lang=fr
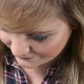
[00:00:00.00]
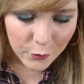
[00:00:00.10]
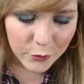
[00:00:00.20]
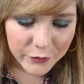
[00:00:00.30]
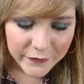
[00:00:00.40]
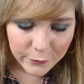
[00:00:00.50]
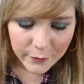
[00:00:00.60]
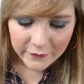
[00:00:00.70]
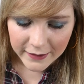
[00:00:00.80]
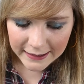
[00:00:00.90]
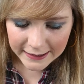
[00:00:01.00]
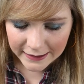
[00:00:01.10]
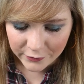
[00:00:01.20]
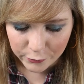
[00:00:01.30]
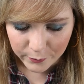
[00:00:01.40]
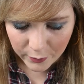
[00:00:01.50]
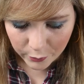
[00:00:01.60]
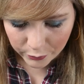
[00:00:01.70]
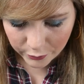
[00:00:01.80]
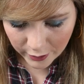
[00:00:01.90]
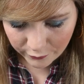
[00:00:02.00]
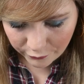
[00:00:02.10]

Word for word: On continue avec la case numéro 9,